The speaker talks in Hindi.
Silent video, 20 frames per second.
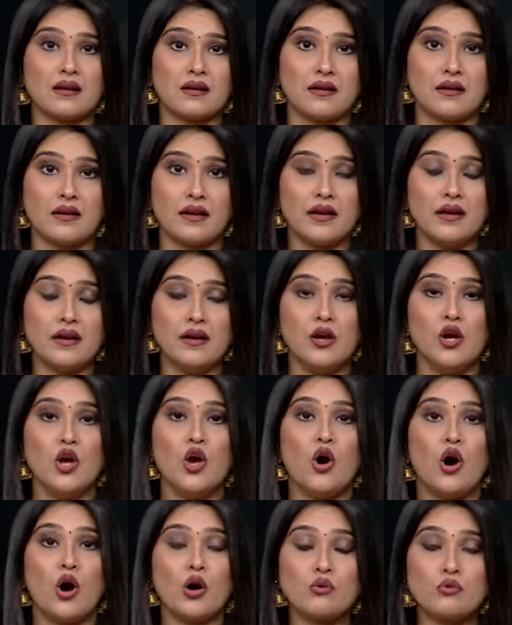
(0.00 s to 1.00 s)
करने
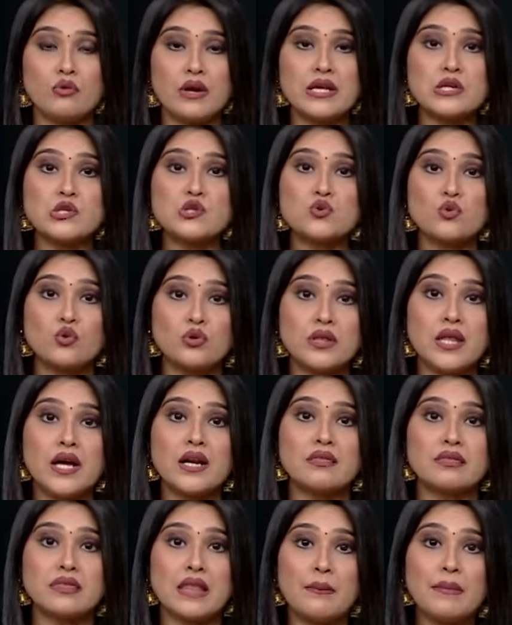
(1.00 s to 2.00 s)
और उन्हें सुंदर
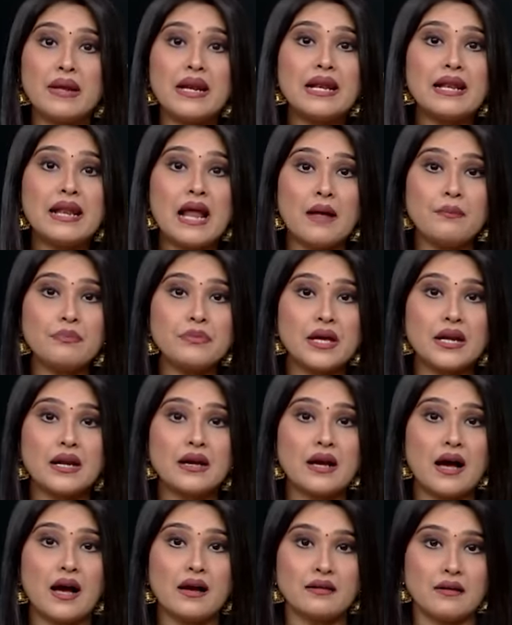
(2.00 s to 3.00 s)
तमिल नाम देने
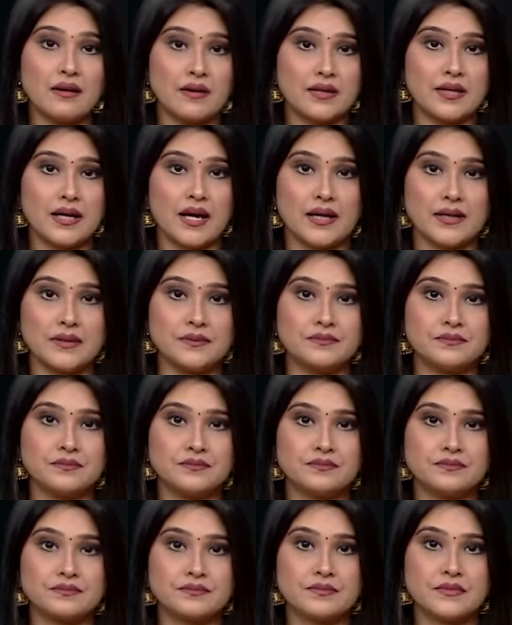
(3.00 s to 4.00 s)
का आग्रह किया है
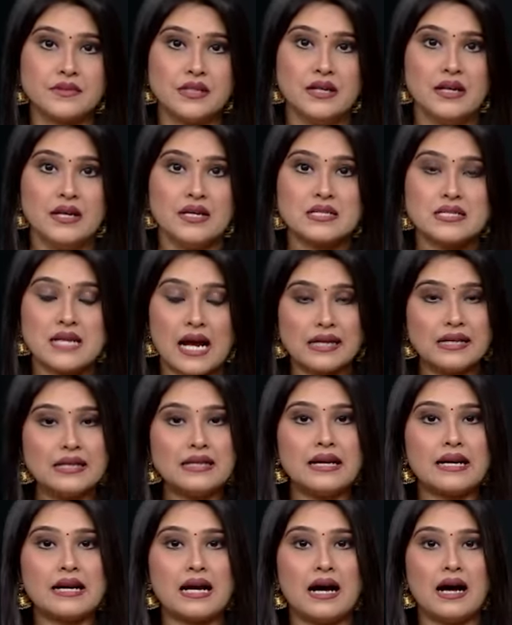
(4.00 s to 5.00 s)
स्टालिन
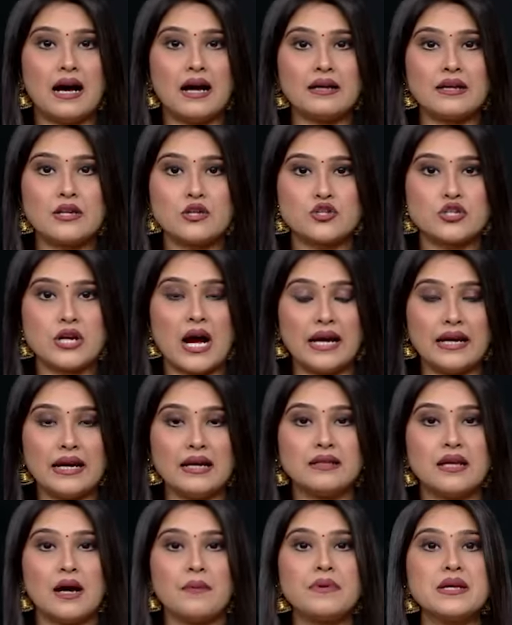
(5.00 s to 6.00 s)
ने कहा कि
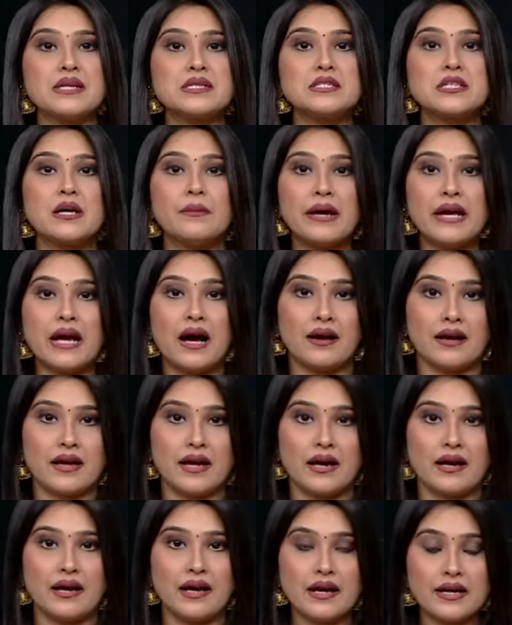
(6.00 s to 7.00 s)
शायद अब यह समय आ
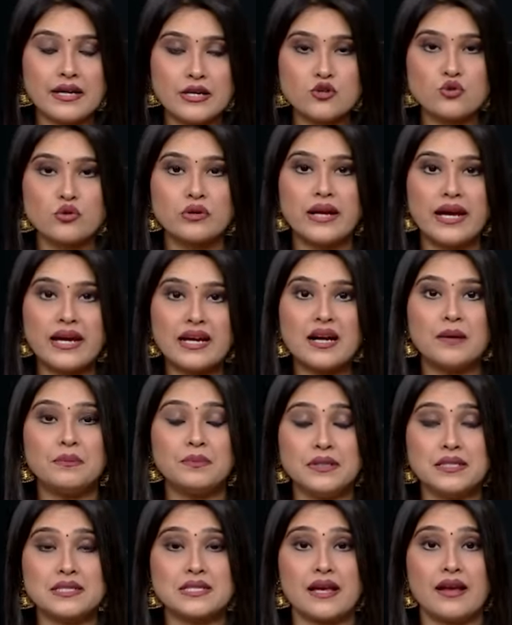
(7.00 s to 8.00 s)
गया है कि जो नए
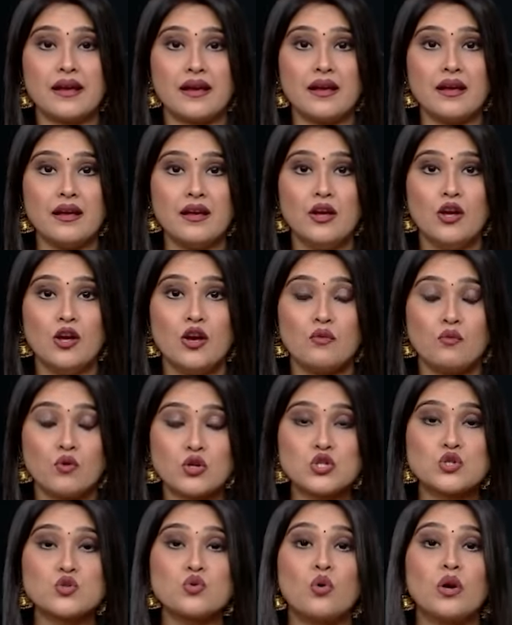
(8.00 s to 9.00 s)
कपल्स हैं वो
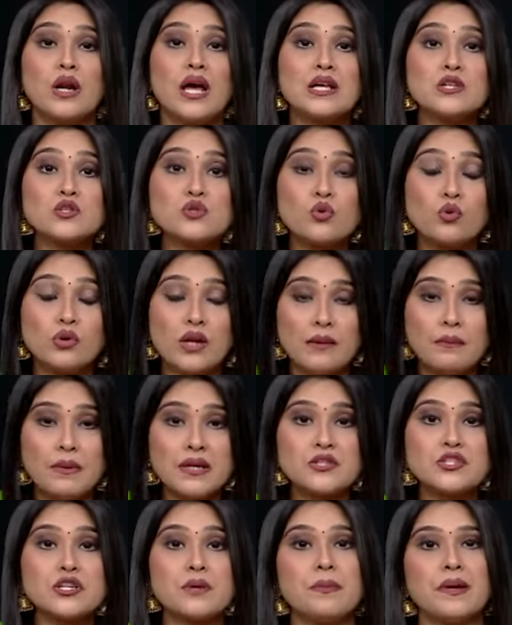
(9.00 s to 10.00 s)
सोलह सोलह
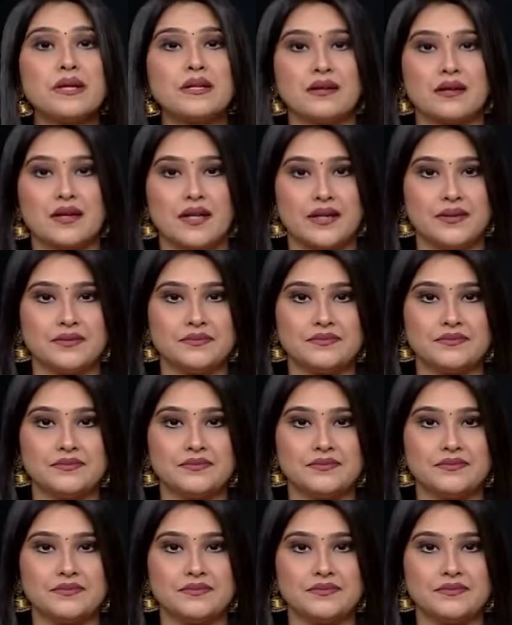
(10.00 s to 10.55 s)
बच्चे पैदा करें